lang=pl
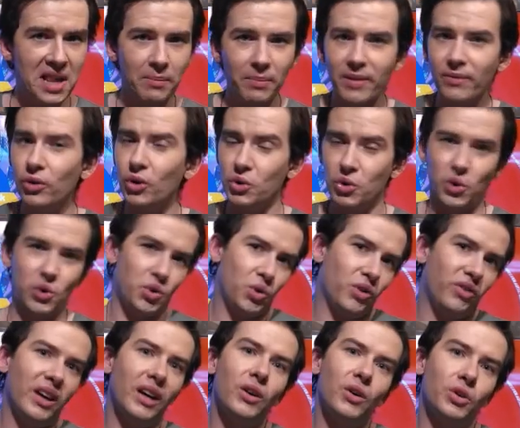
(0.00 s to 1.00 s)
Na pewno coś
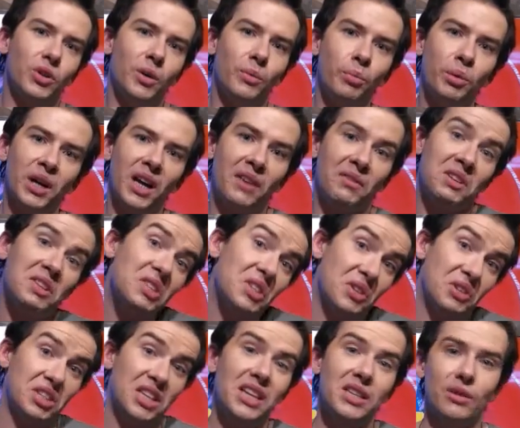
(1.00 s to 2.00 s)
nowego się pojawi,
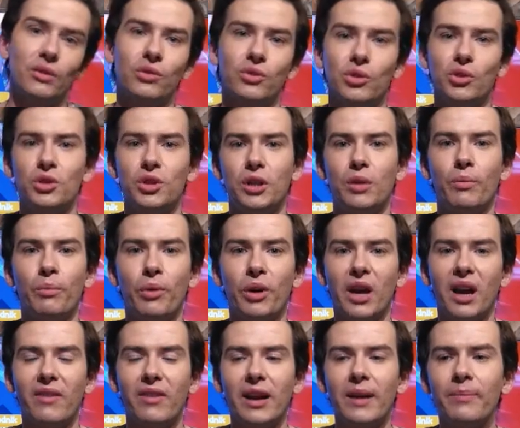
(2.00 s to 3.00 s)
co sezon coś się
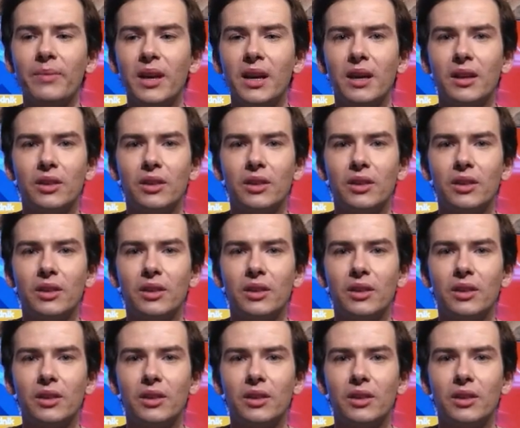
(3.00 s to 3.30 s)
pojawia.